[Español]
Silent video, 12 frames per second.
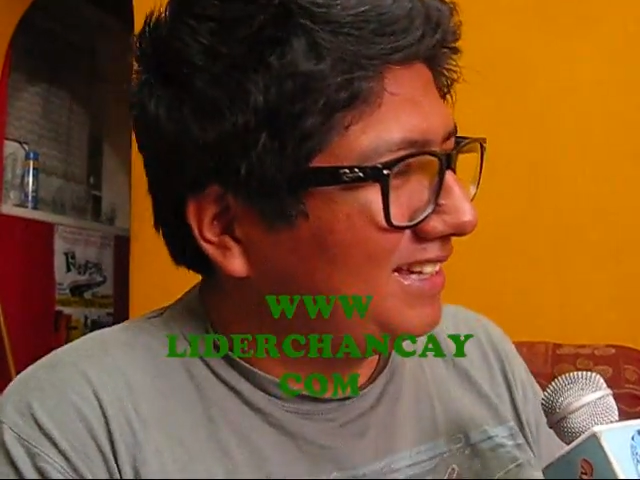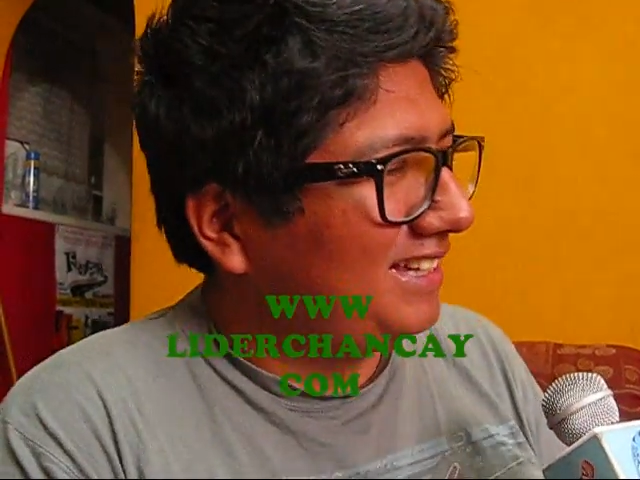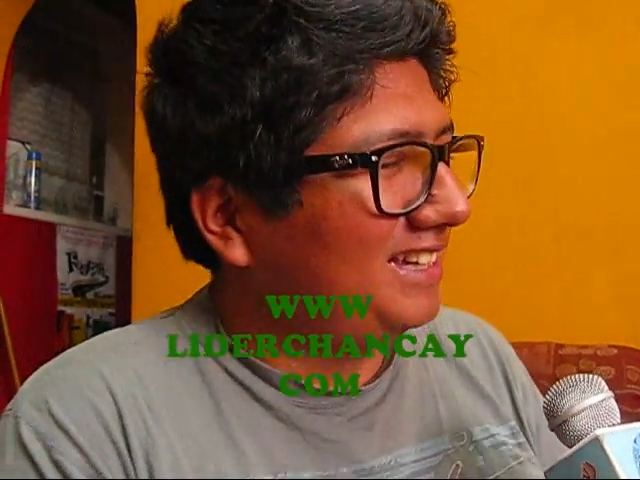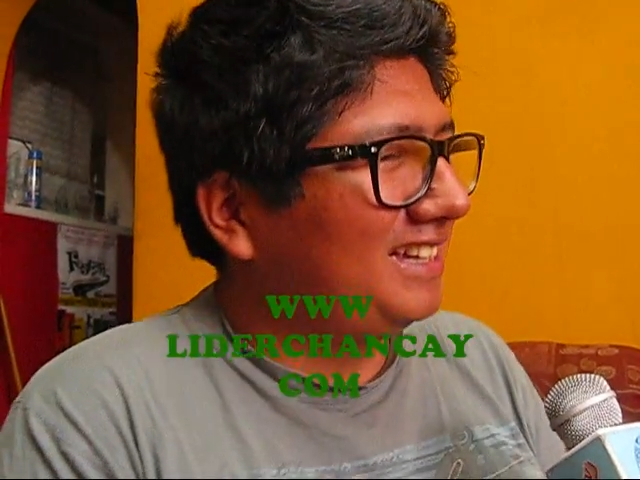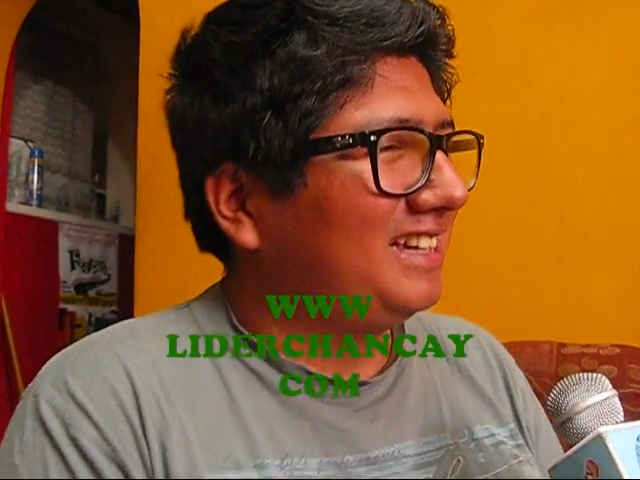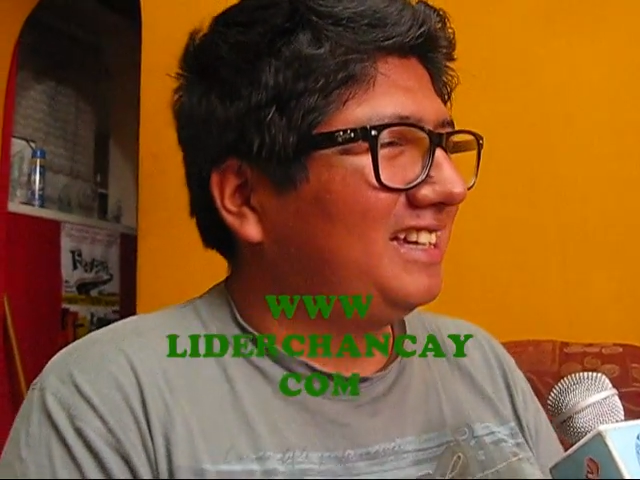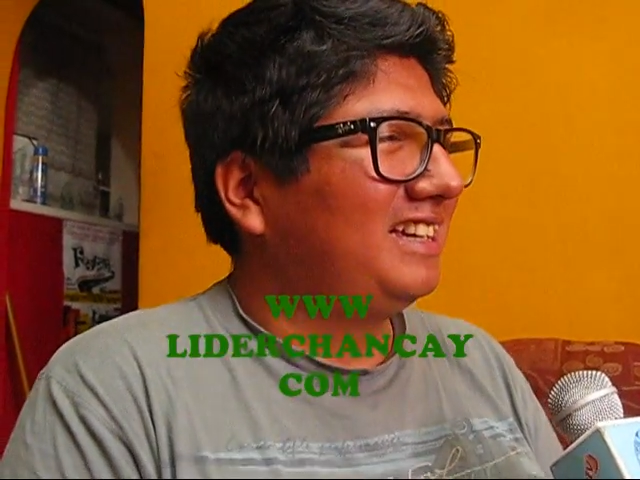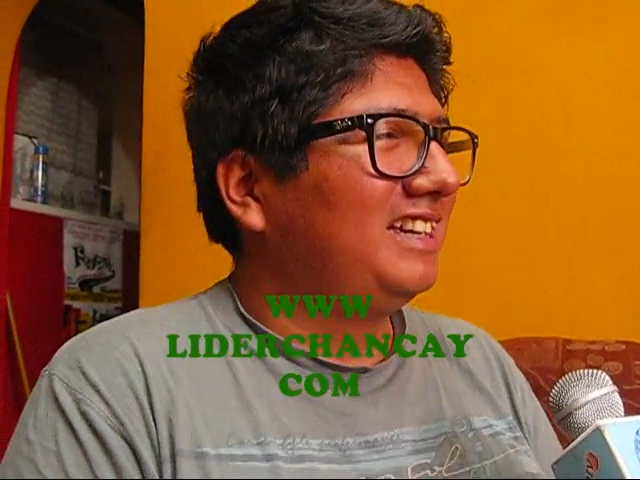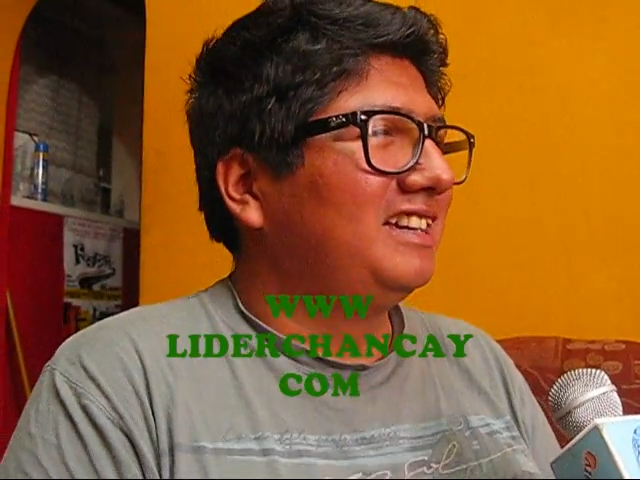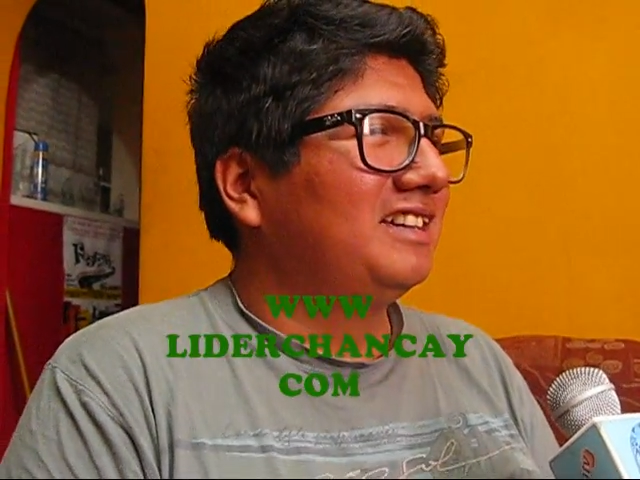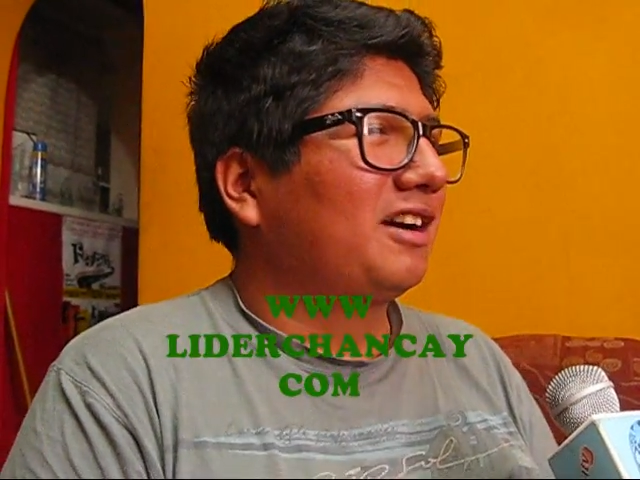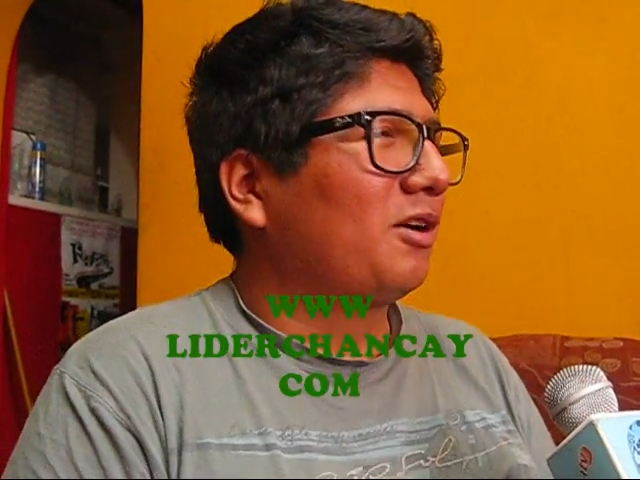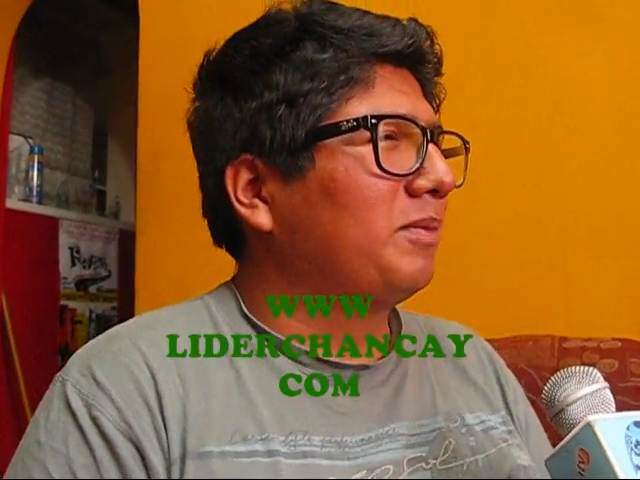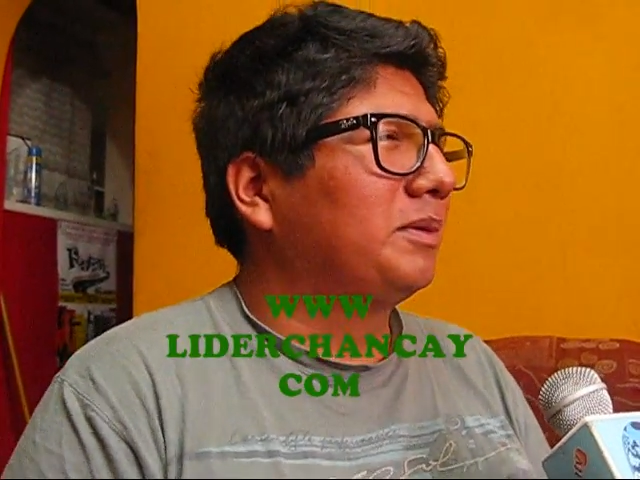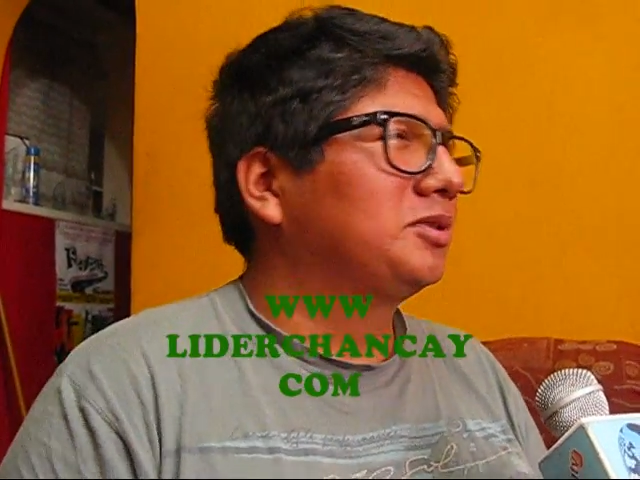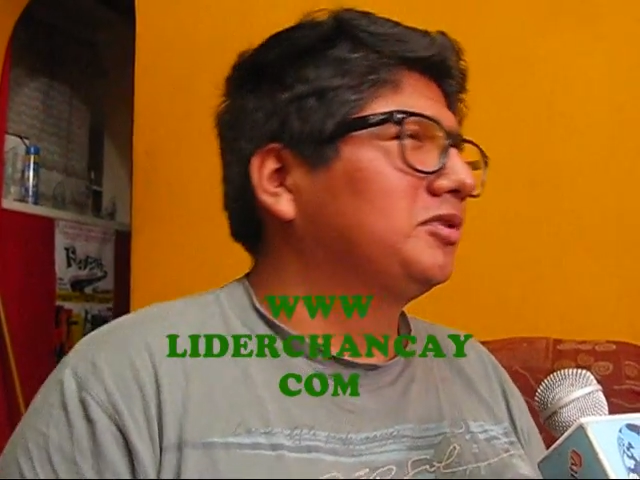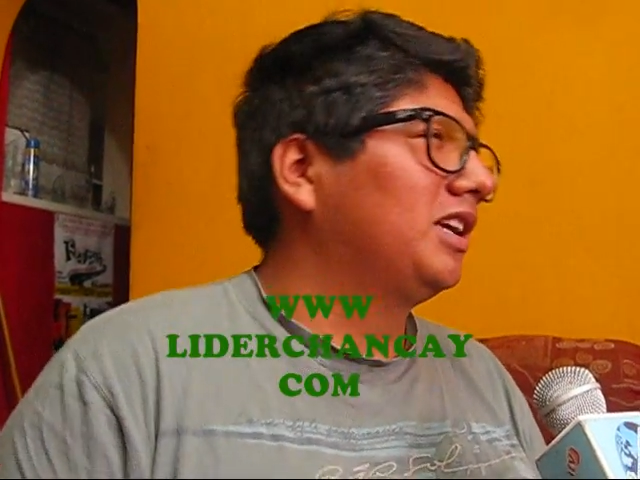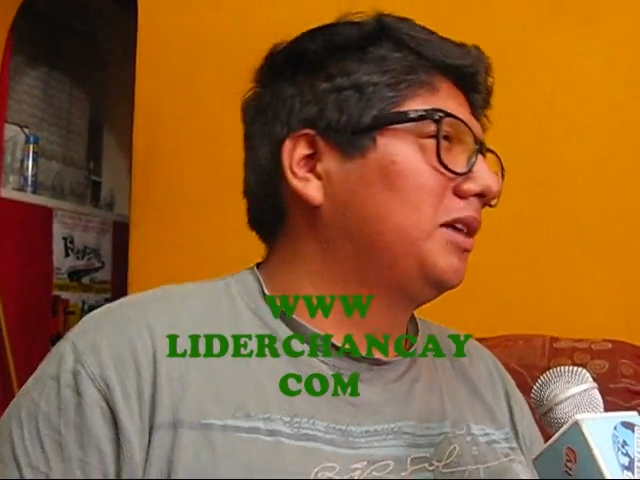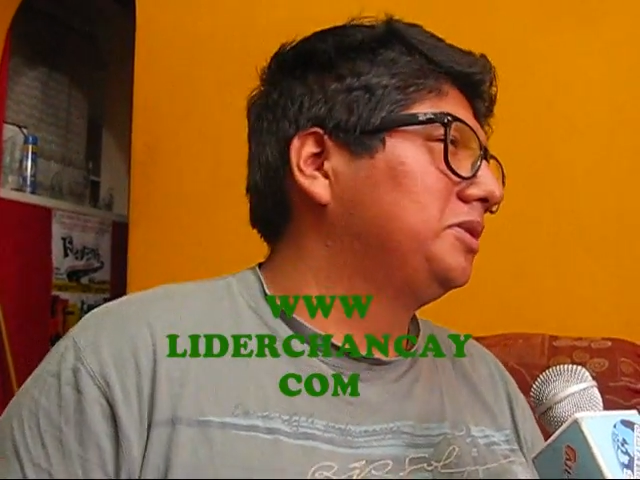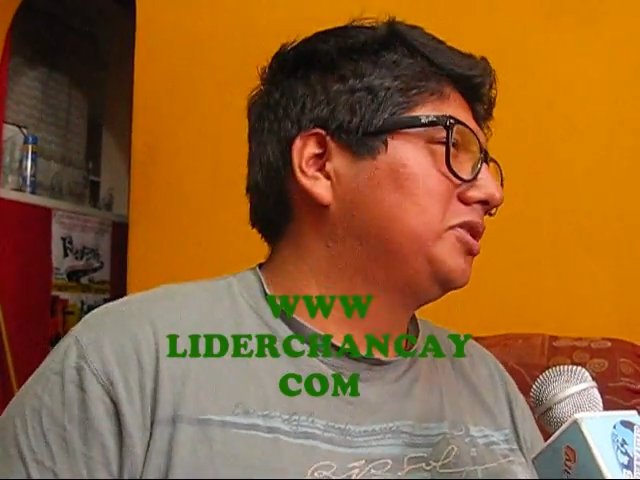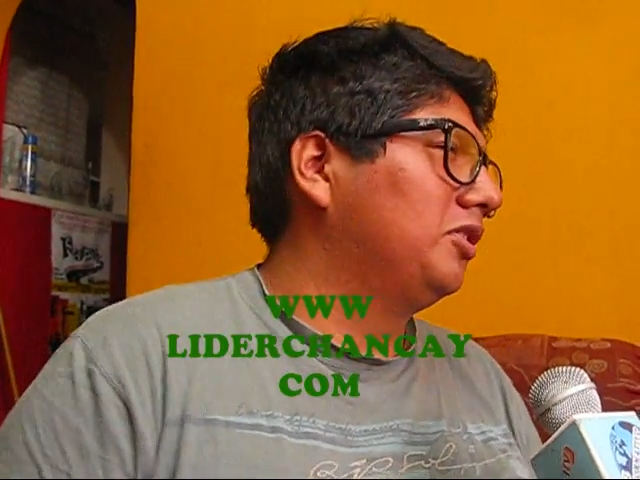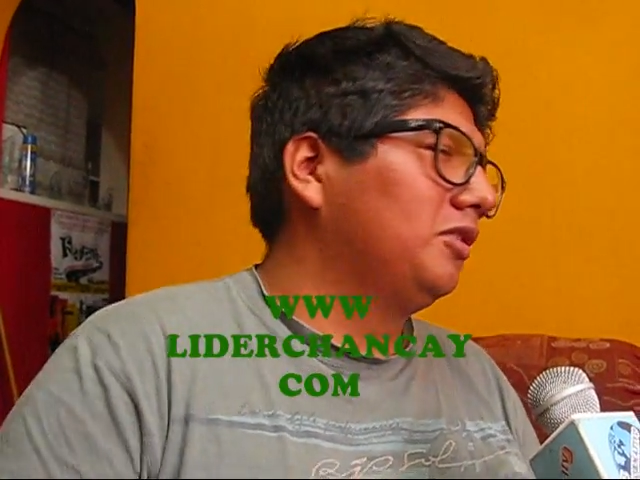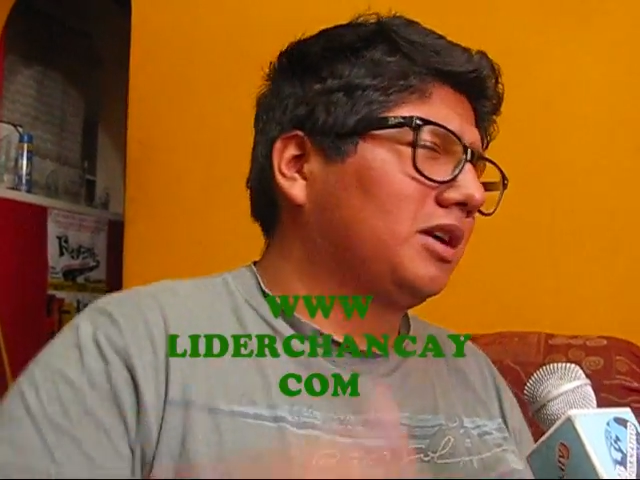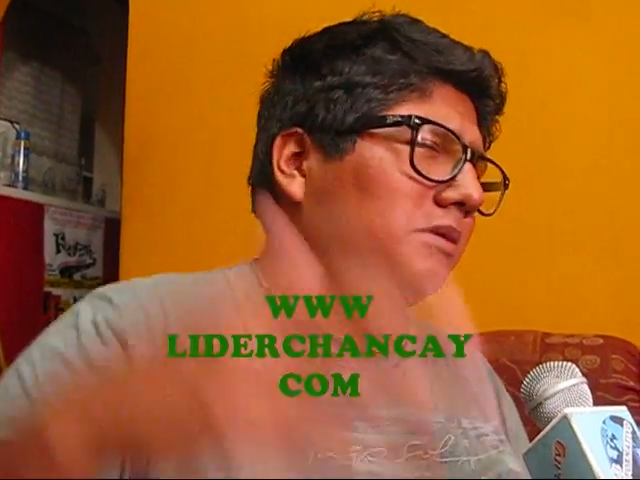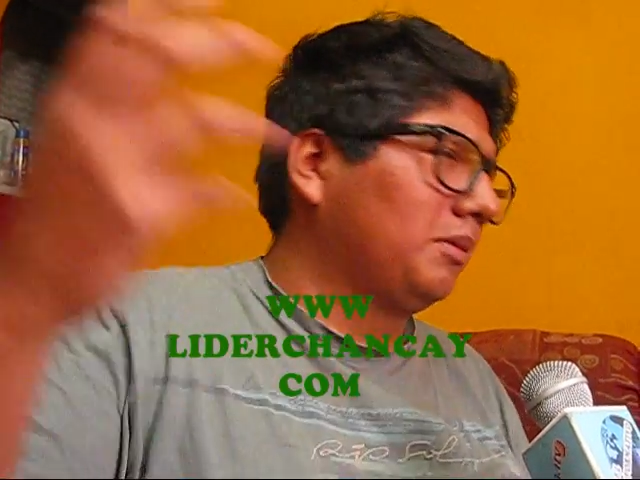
Eh, rompimos un televisor,